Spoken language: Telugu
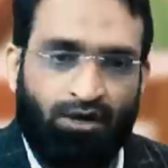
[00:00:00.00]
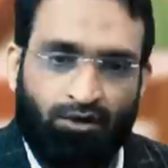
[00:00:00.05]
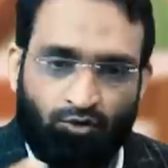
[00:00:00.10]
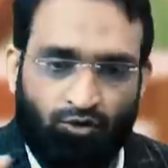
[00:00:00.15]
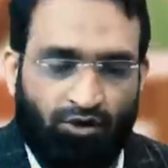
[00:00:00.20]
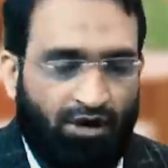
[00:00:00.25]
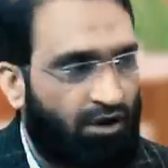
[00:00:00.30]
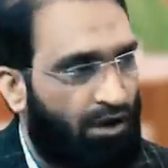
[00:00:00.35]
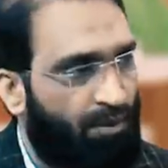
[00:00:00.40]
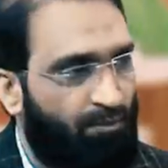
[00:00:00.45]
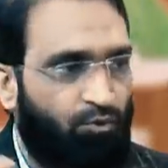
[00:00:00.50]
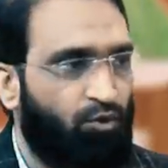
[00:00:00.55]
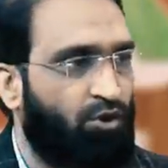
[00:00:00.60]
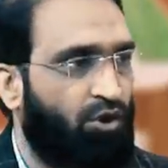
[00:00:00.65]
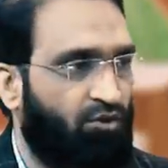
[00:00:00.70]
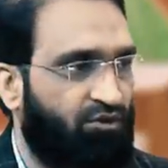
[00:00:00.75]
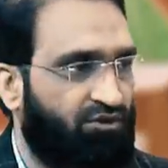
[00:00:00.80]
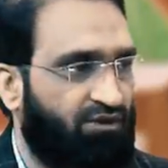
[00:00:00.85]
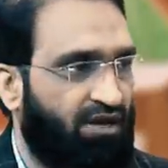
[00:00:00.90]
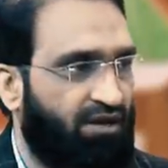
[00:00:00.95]
నువ్వు నాకు అప్పు
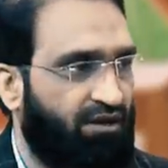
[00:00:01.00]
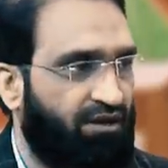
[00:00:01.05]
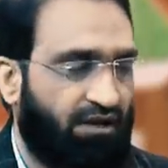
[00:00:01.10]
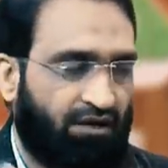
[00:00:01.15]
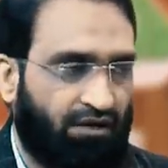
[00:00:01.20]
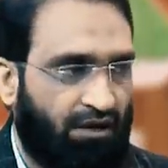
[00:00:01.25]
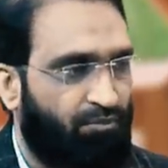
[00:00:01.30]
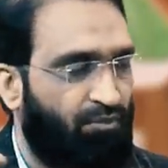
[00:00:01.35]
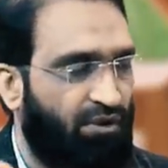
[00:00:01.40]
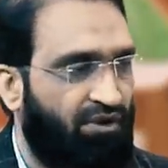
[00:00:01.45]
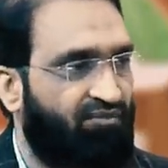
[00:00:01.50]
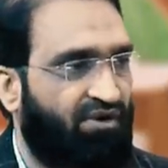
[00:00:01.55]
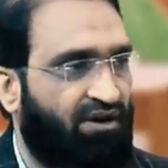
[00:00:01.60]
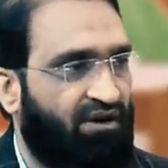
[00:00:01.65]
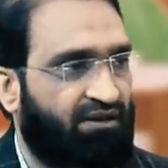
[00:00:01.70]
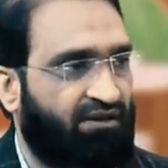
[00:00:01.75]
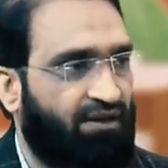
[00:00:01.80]
ఉన్నావు కదా నాకు డబ్బులు ఇవ్వాలి